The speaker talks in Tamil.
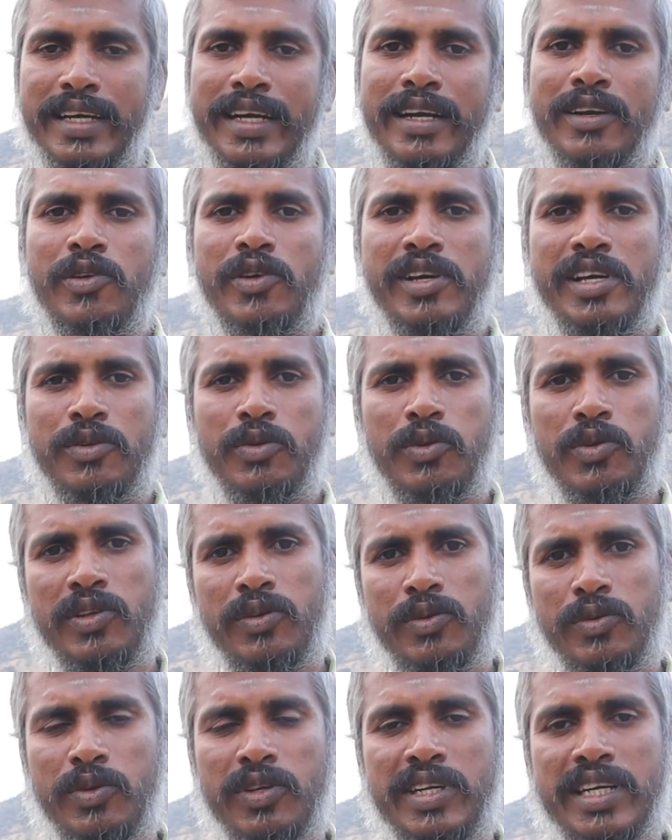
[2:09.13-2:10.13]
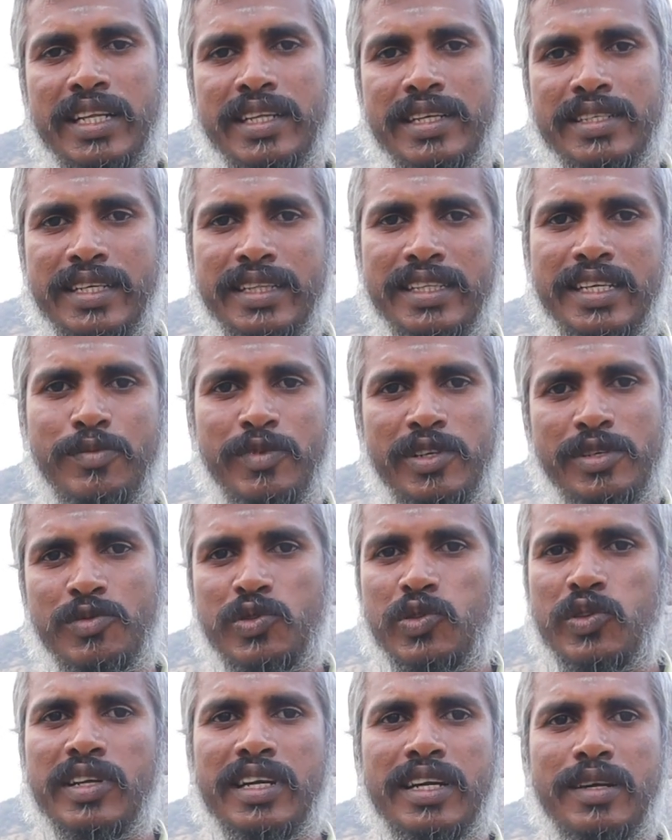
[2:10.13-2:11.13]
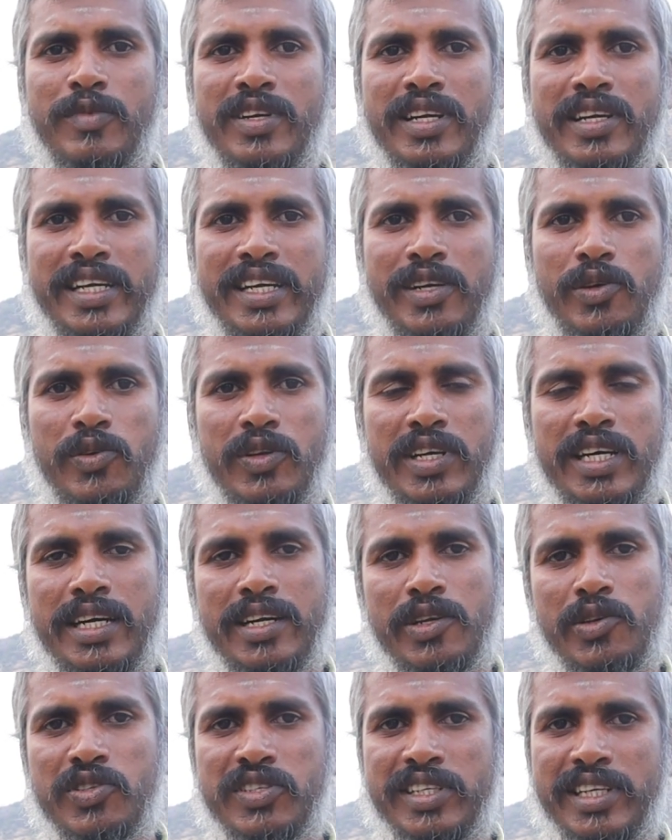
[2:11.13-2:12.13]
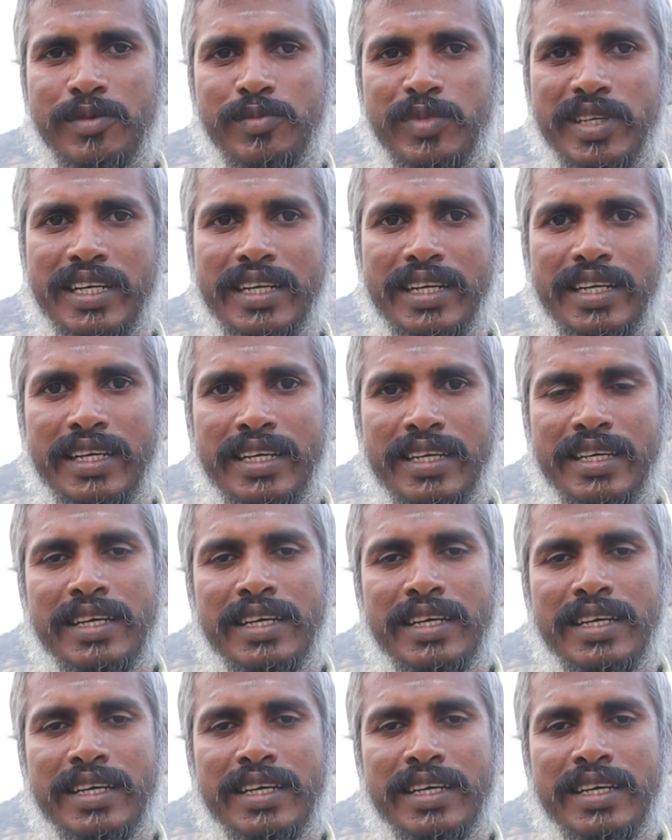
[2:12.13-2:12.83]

எங்களுடைய குரு குருநாதர் சத்தியமங்கலம் சுந்தராமன் ஐயாவோட ஆலோசனையின் பேரில்